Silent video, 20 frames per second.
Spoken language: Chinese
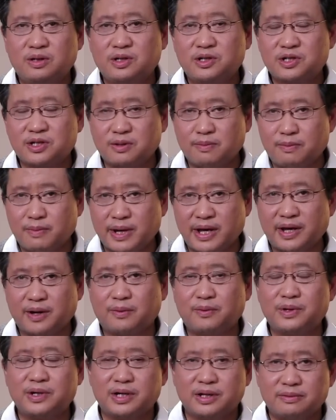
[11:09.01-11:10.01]
是美
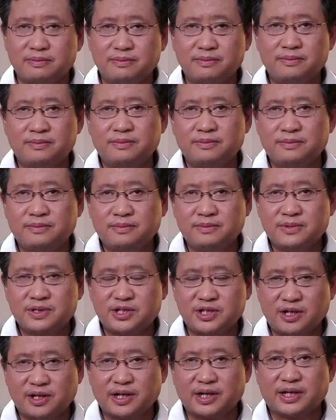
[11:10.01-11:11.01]
国人
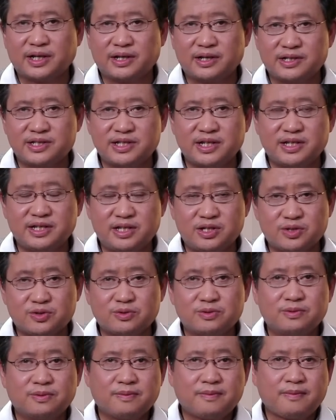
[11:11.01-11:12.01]
交给他的建议
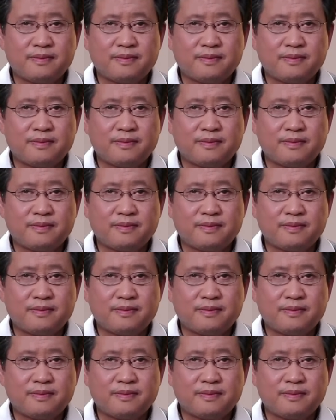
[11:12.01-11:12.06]
书。